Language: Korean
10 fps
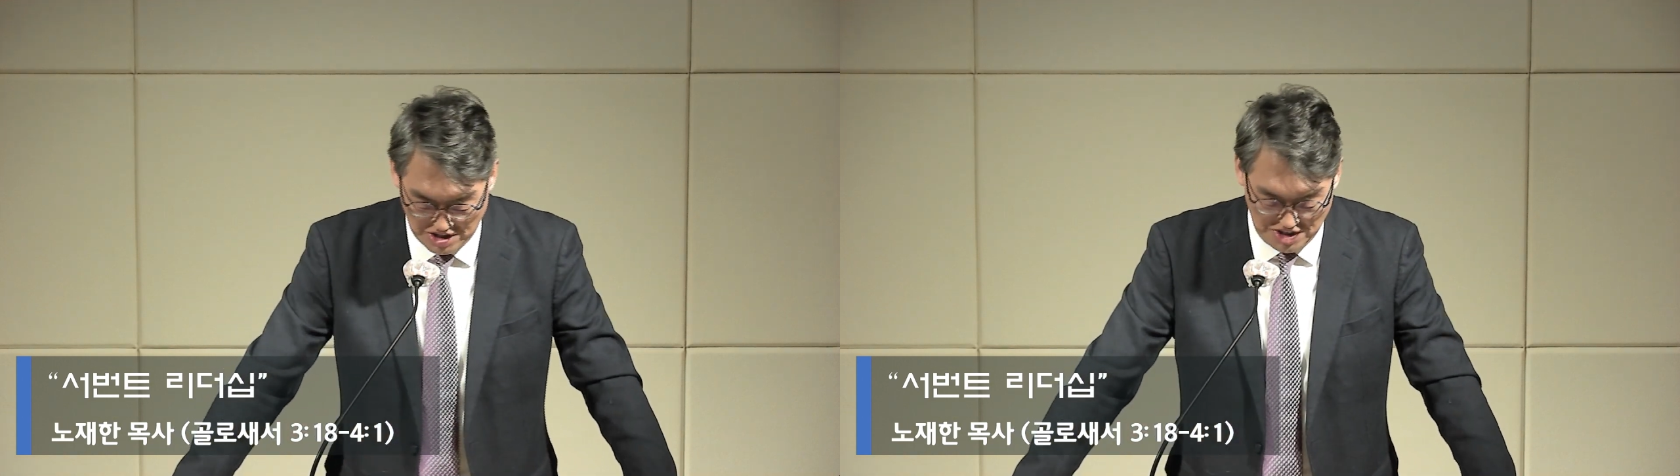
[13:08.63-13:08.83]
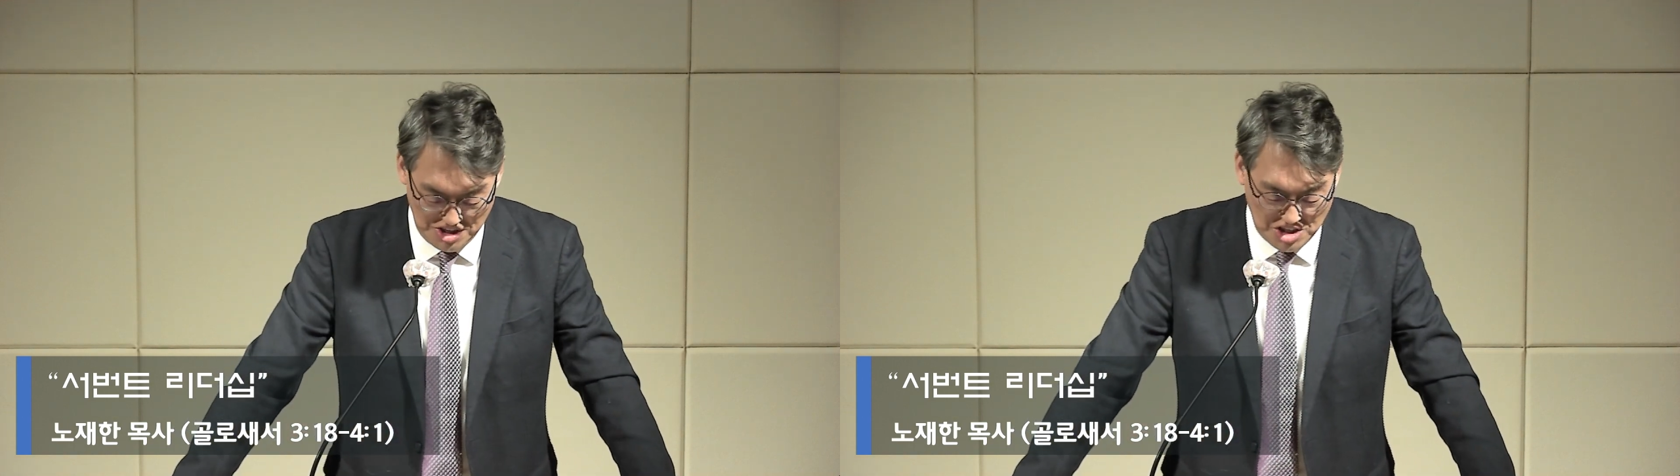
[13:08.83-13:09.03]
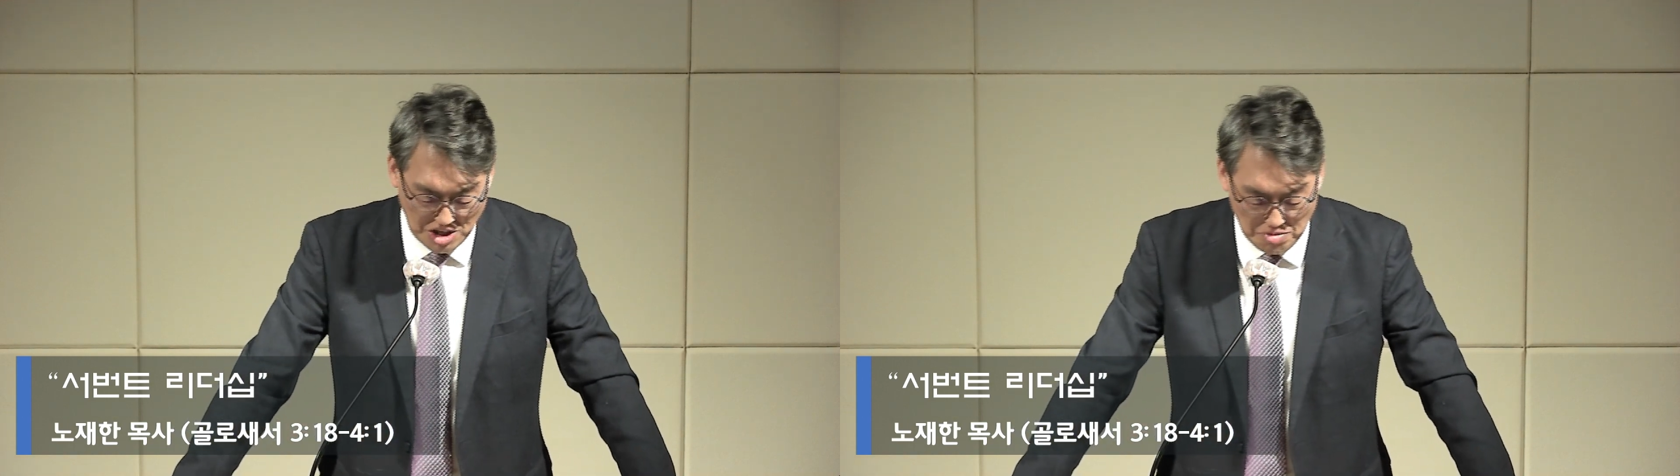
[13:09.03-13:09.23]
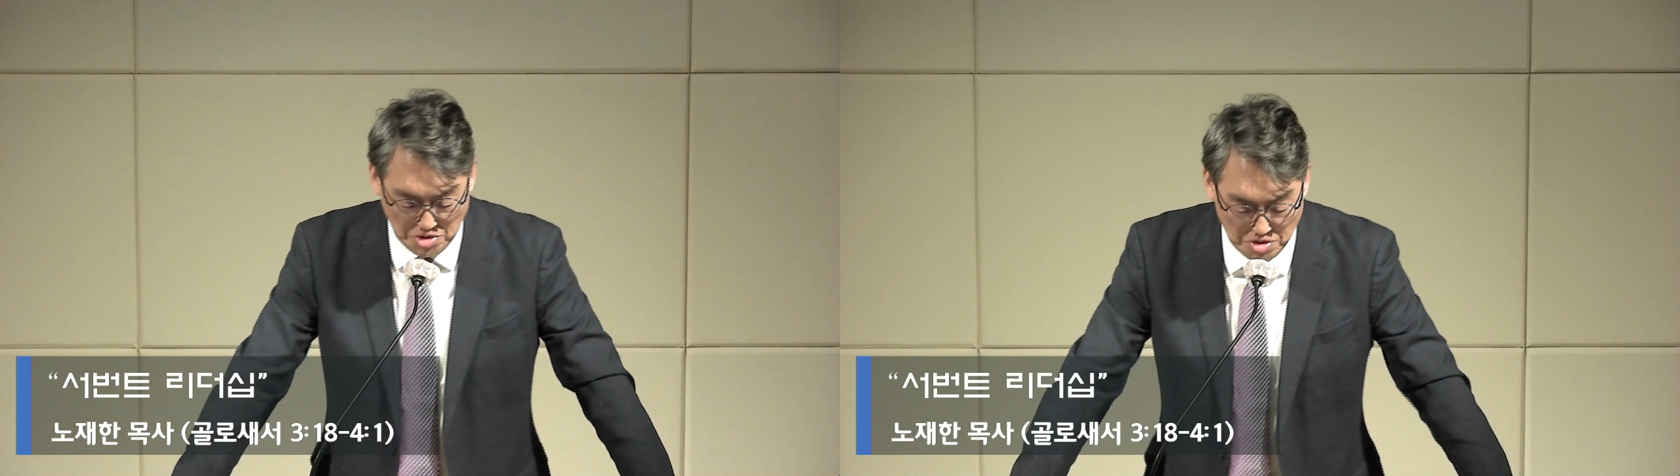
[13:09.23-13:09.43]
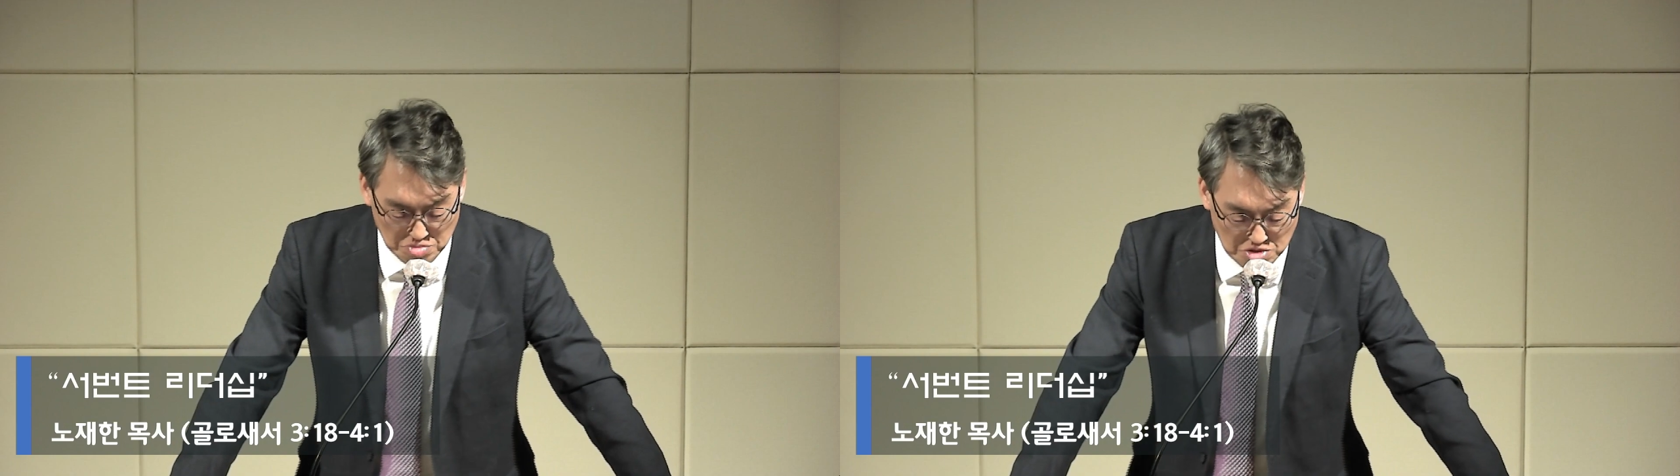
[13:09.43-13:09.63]
이게 참
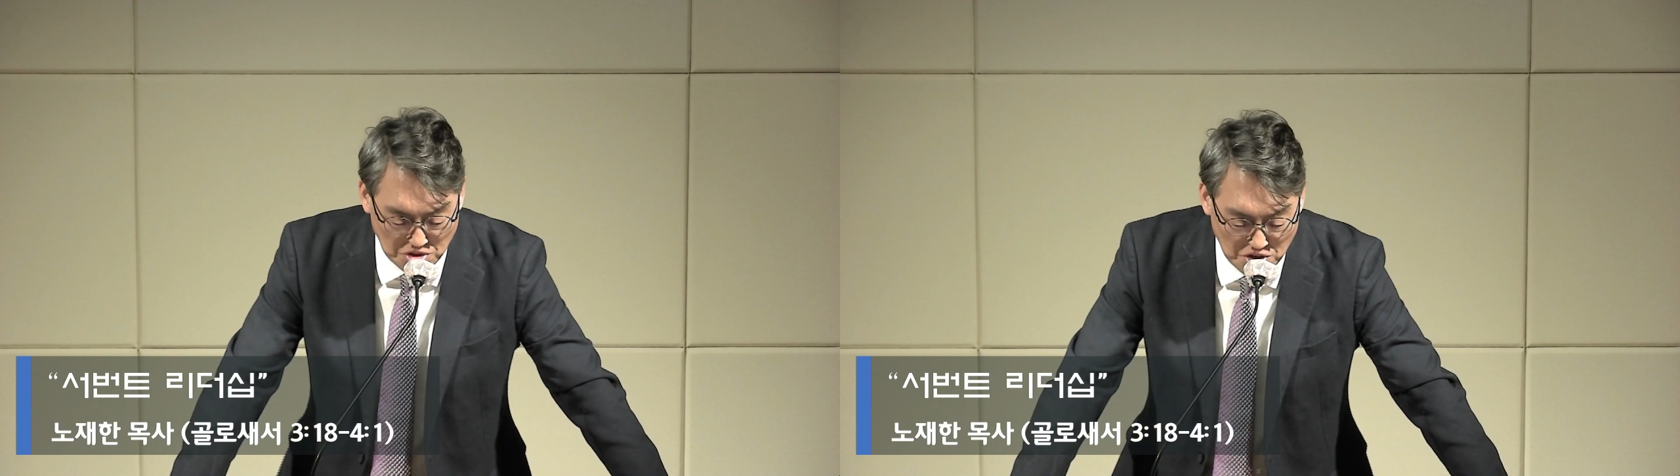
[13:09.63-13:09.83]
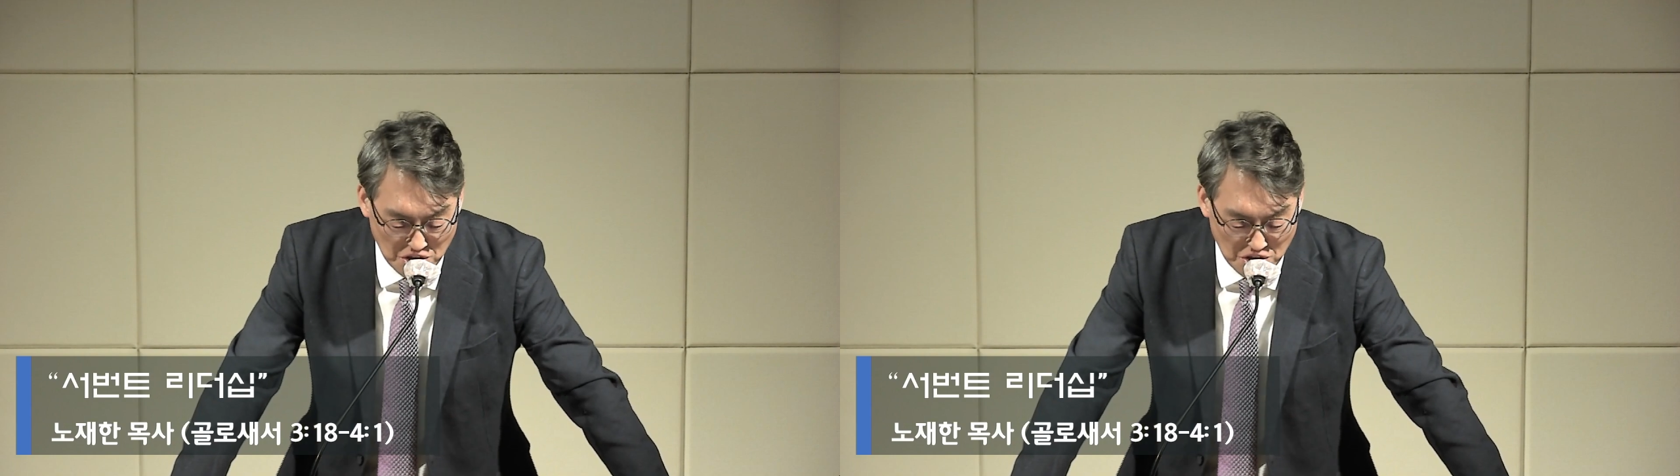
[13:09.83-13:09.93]
어렵죠.